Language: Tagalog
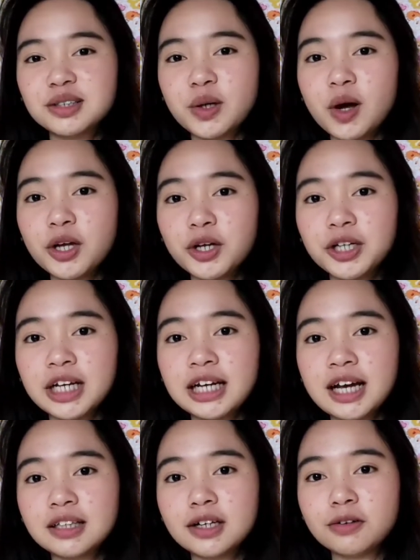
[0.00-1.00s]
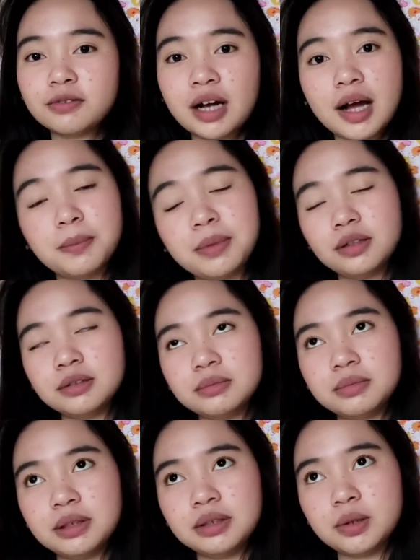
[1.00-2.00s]
So ayun, another fact about
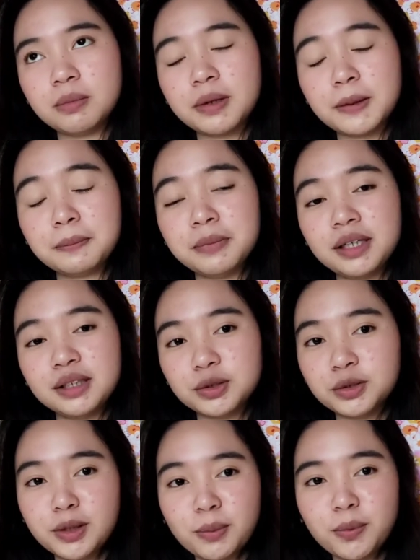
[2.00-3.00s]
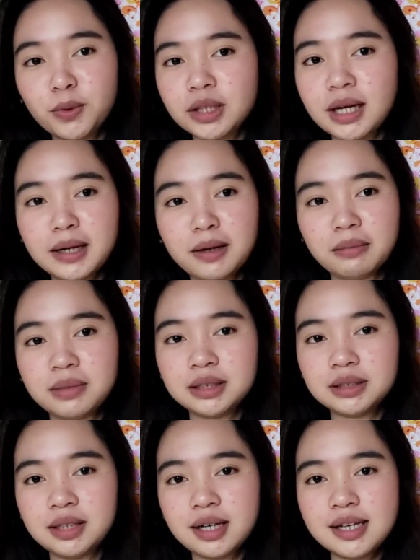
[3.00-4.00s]
me, sobrang bilis ko din po talagang
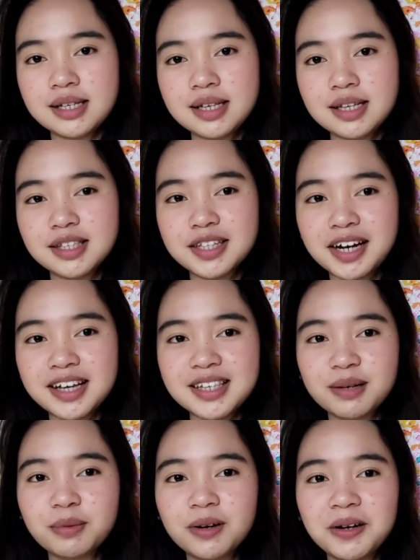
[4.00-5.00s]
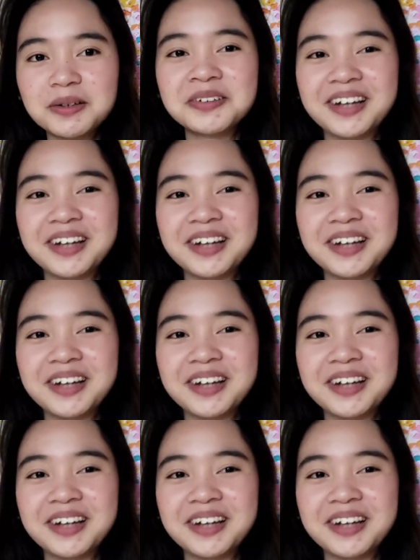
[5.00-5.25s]
ma-stress. Stressable ako.